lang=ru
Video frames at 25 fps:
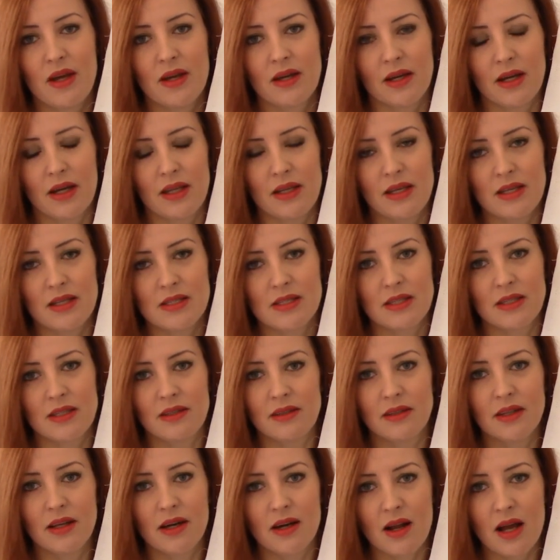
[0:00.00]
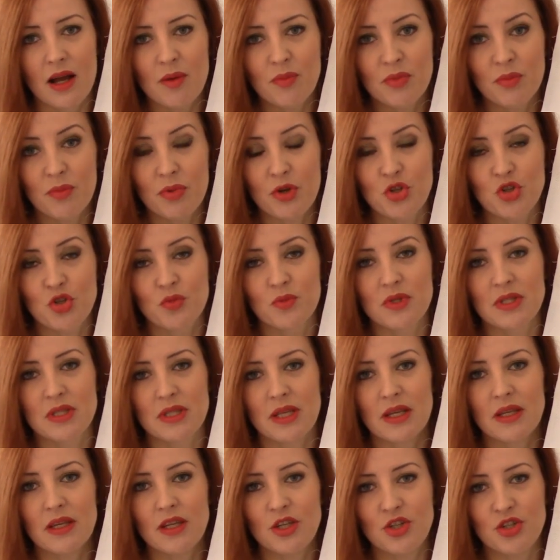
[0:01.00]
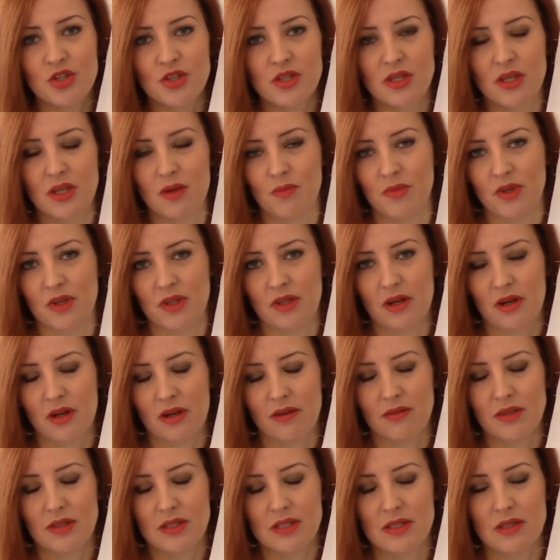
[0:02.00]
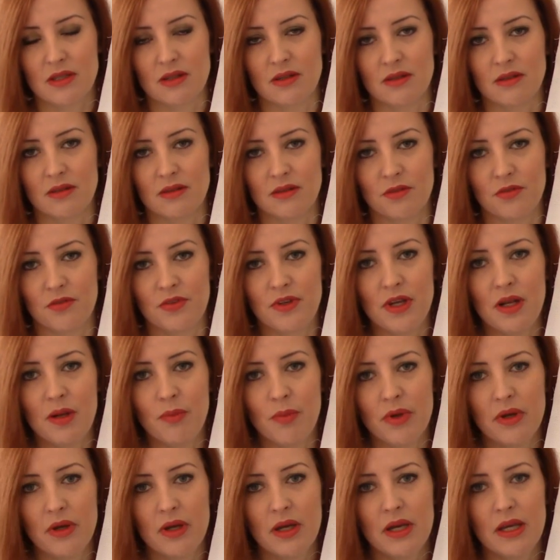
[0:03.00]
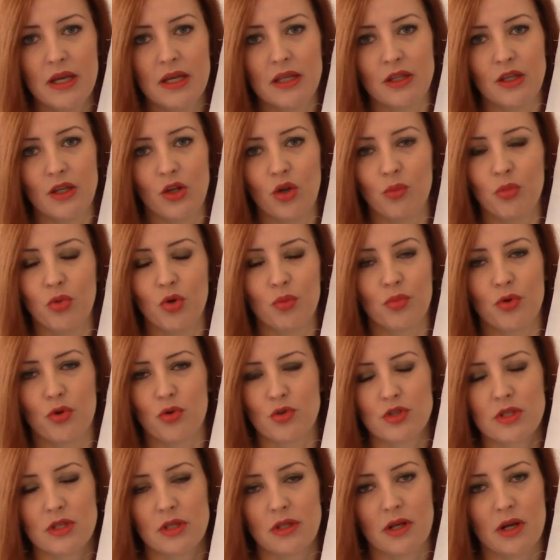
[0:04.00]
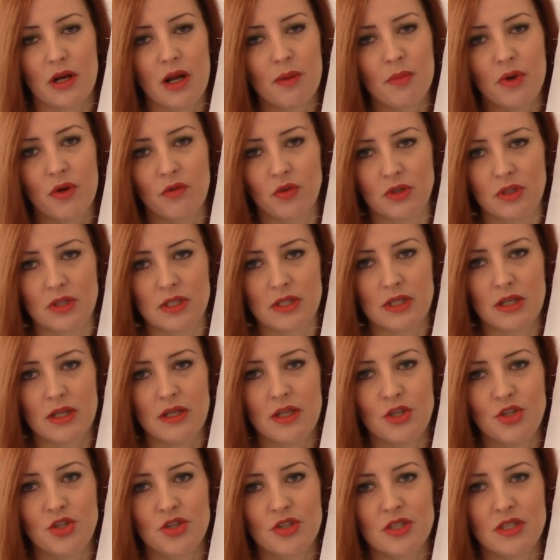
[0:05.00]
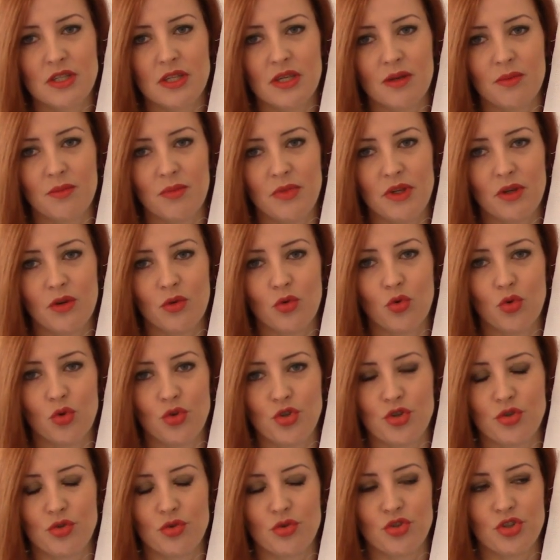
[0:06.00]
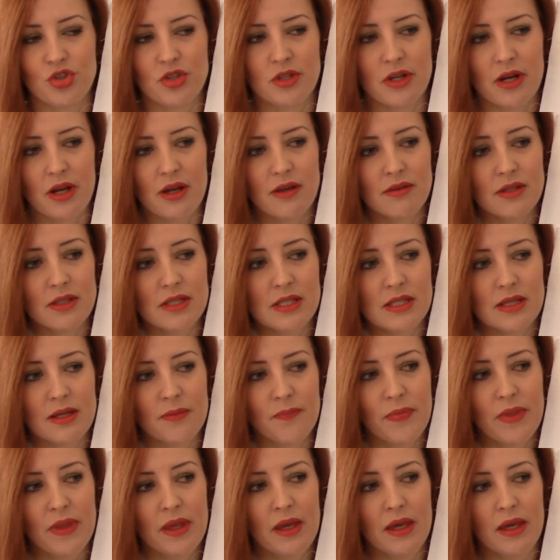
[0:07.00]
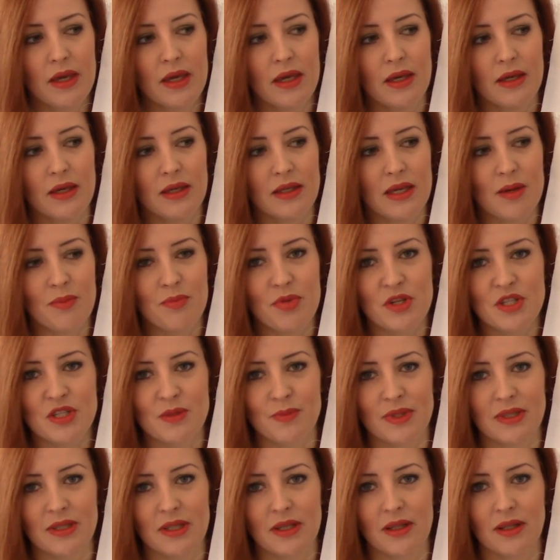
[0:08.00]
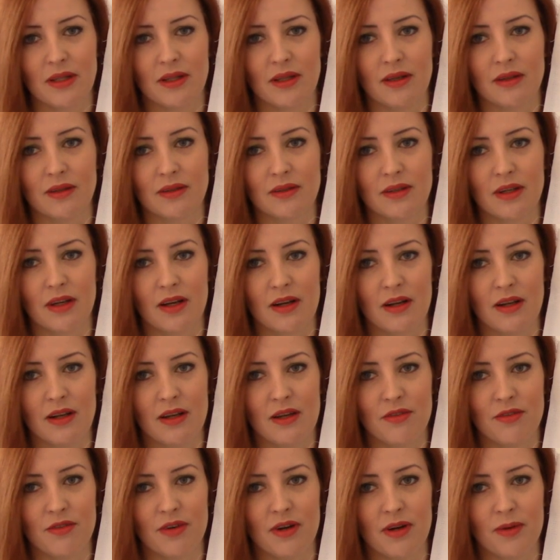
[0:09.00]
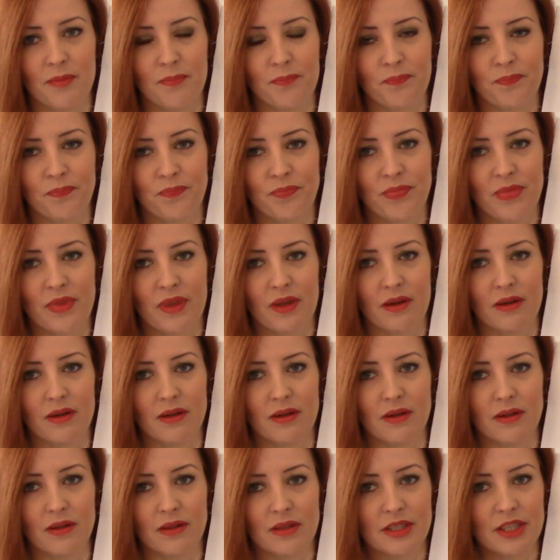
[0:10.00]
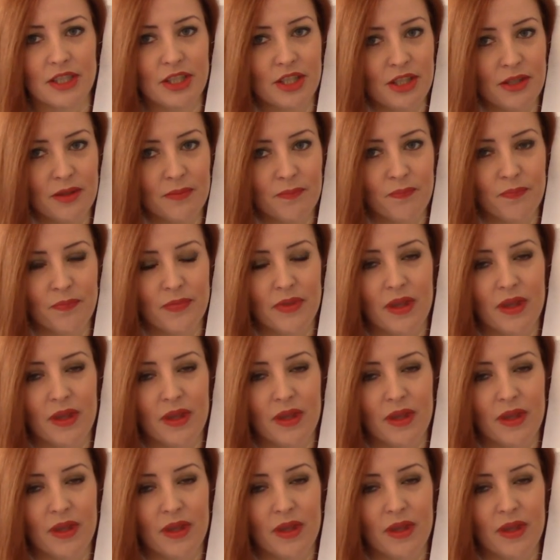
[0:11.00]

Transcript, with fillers: корейские дорамы, причем исторические мне нравятся фильмы. Не люблю просто дорамы, а вот исторические мне очень-очень нравятся. Я пересмотрела «Королева э, Ки»,